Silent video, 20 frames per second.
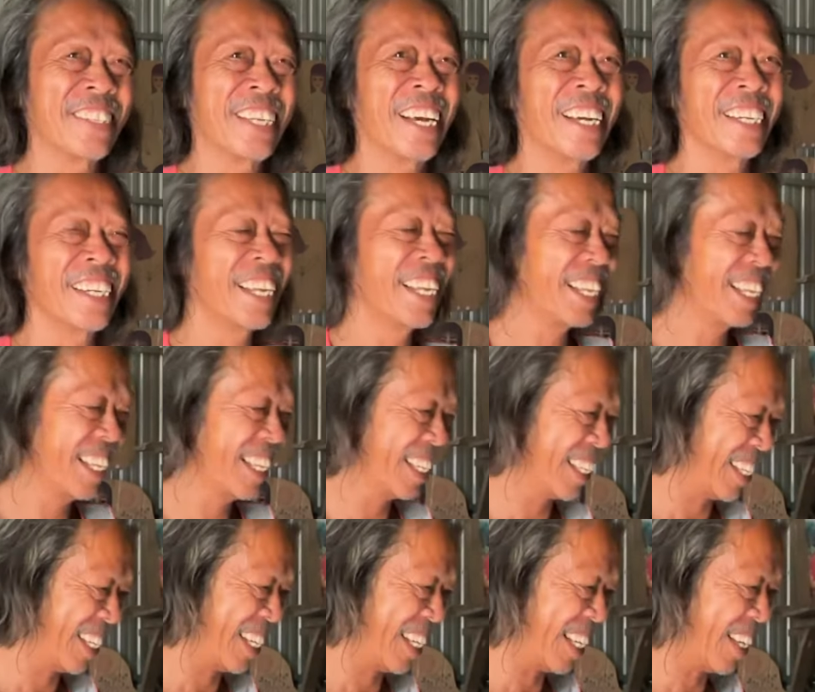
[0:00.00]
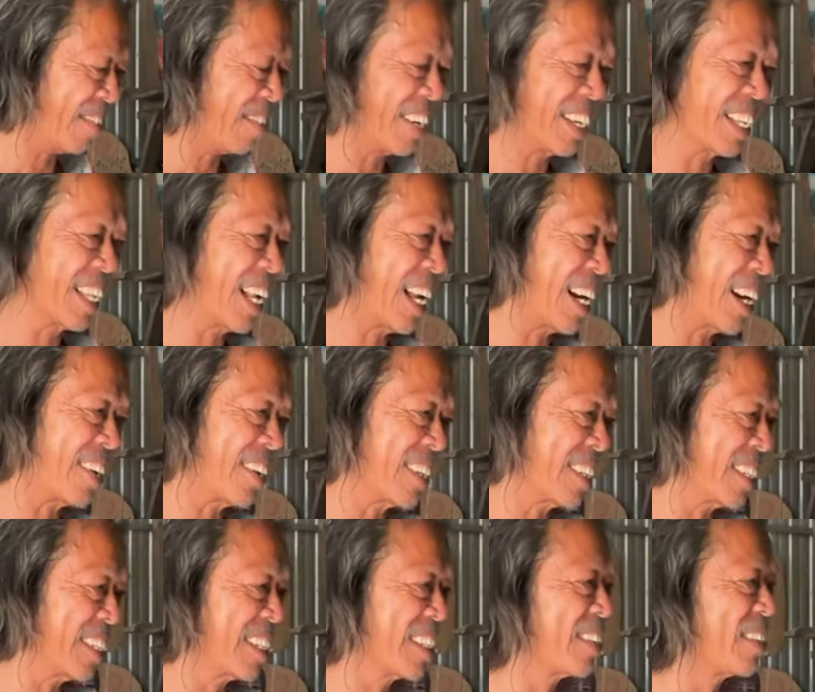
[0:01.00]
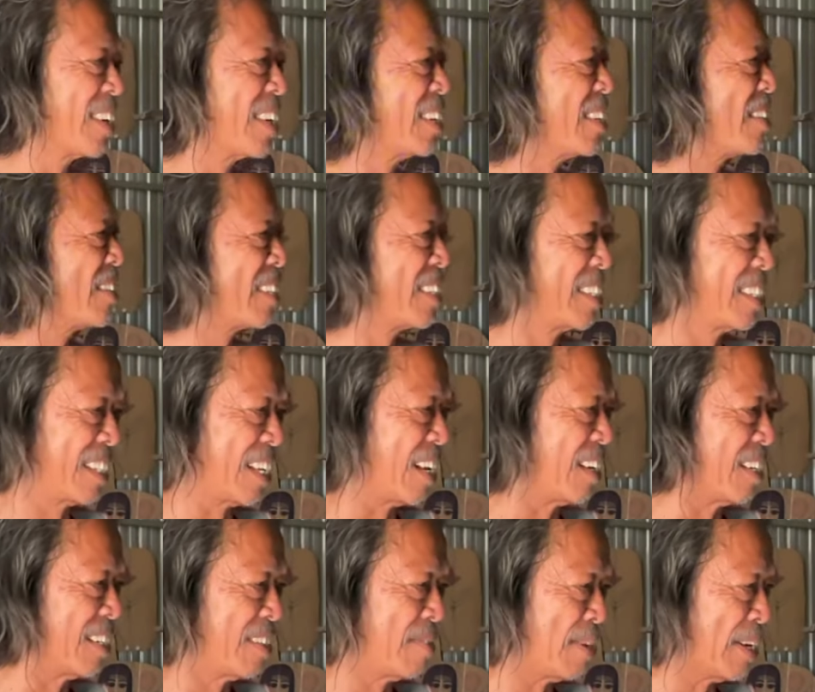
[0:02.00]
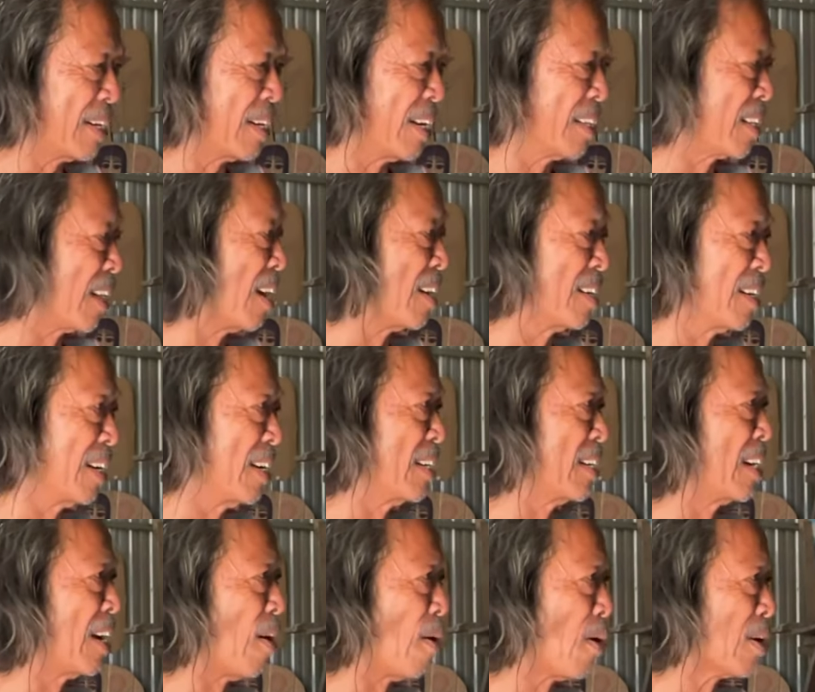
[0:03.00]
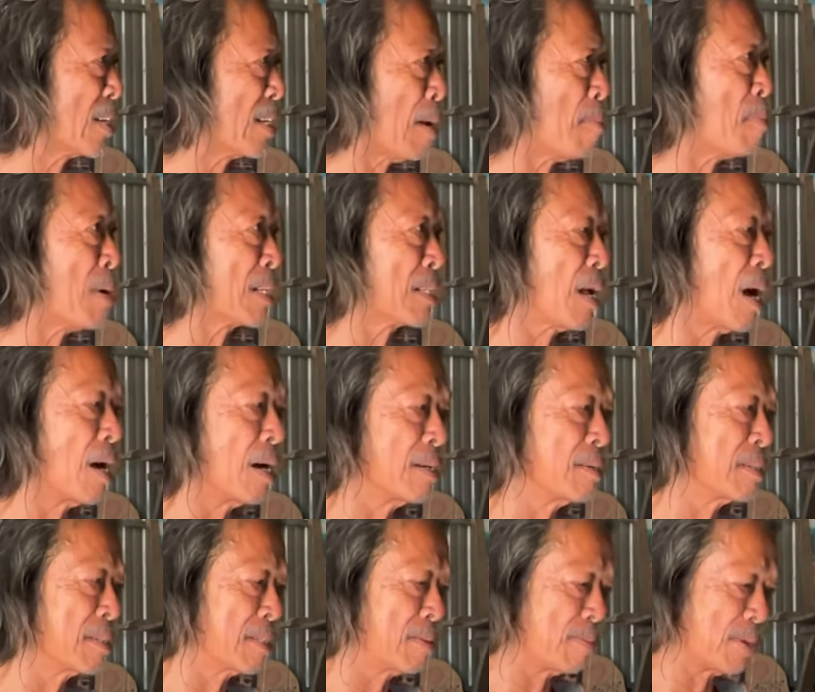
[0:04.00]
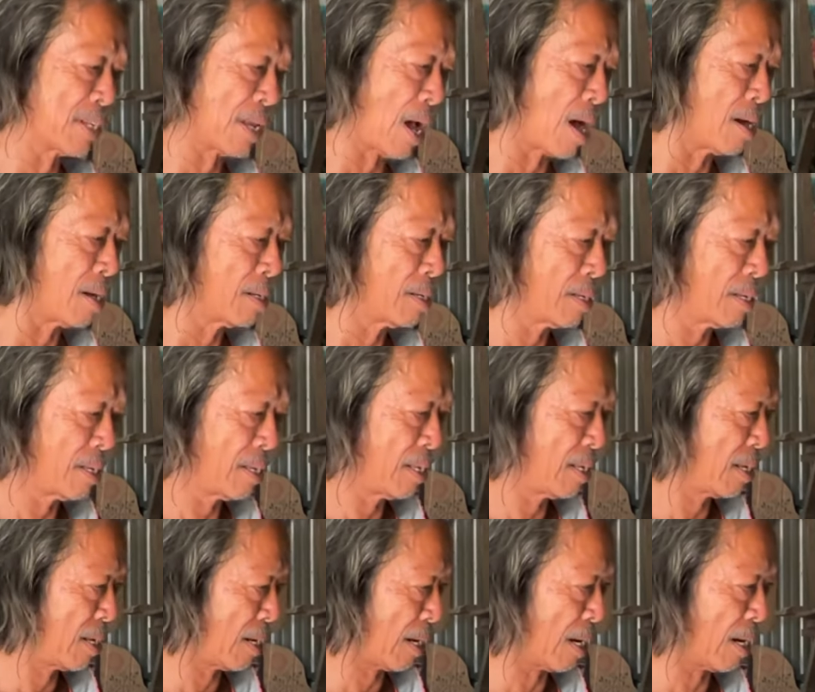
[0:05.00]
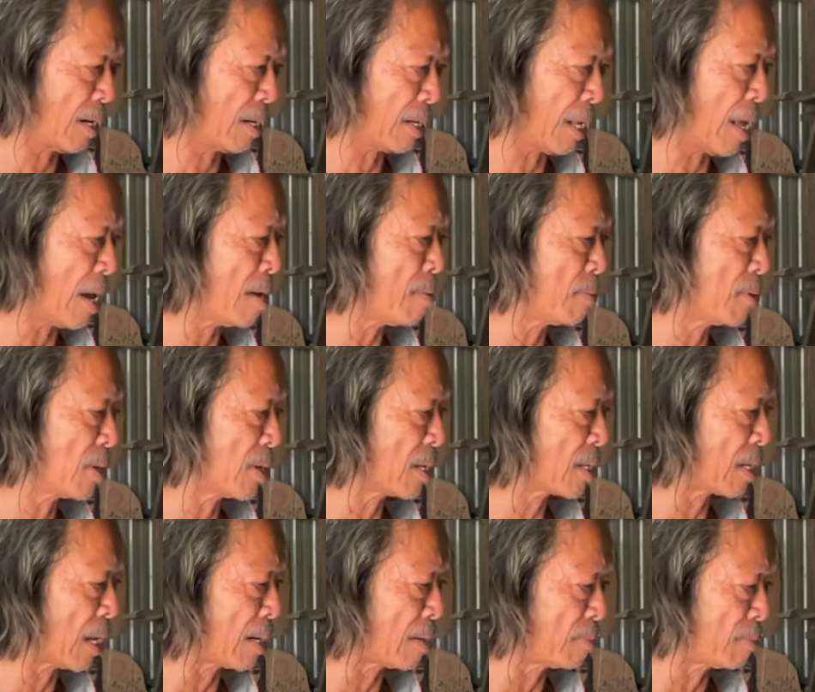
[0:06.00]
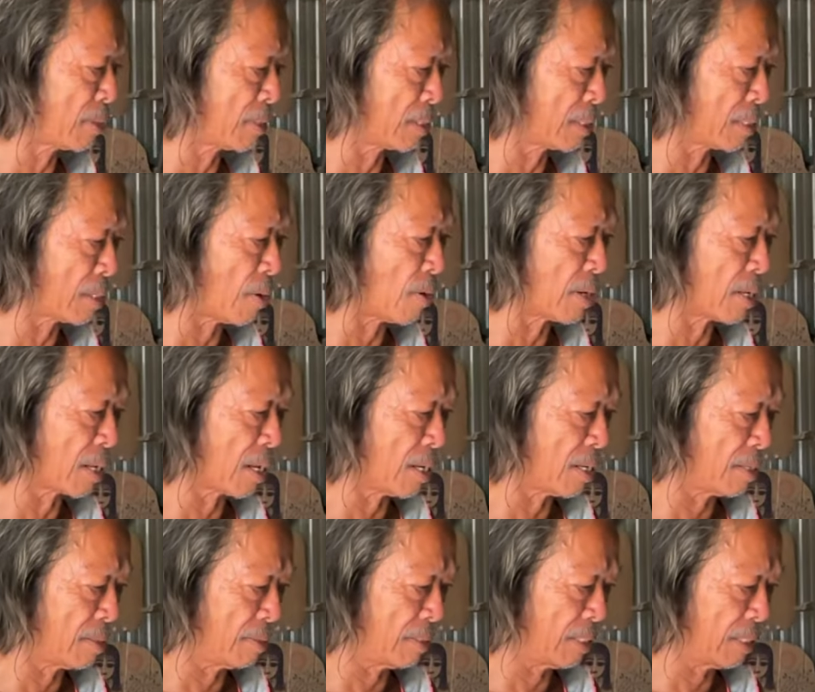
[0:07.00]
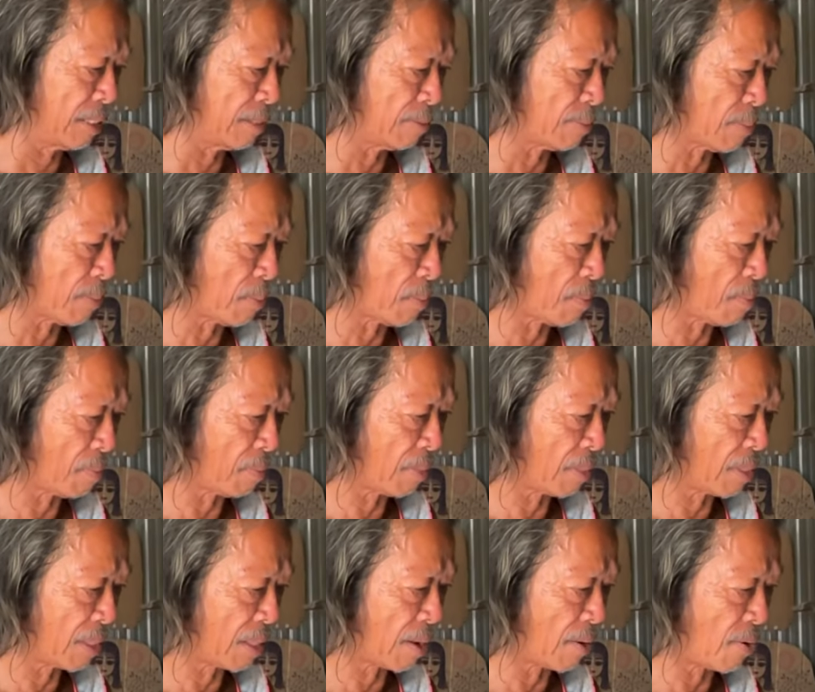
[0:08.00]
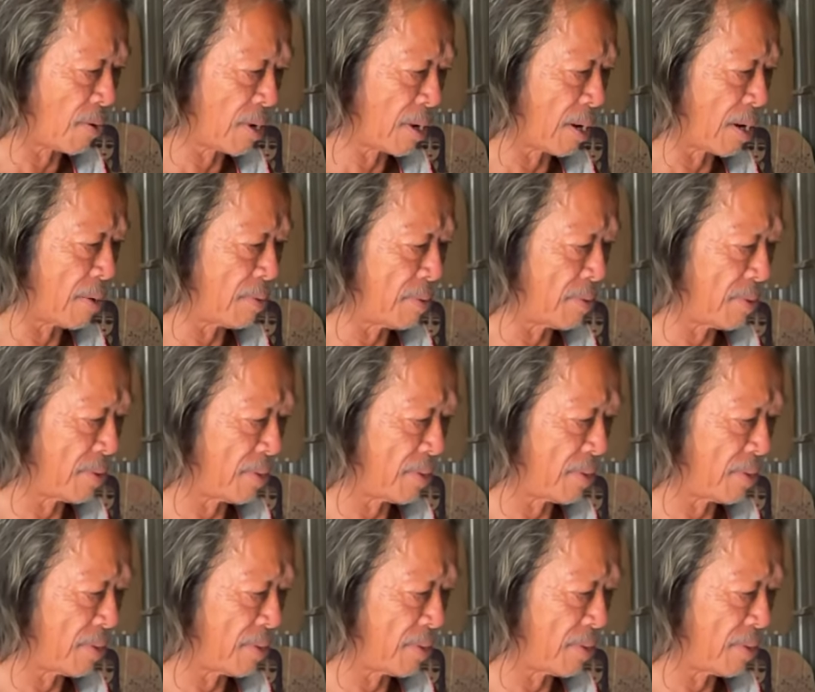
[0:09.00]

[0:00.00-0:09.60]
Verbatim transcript: trời rồi chứ người ta nói rồi tôi nói trời phải để tên đó họ lập bàn thờ rồi mình sợ này trẻ gì đó, tranh mình coi chơi dạ tôi có gì đâu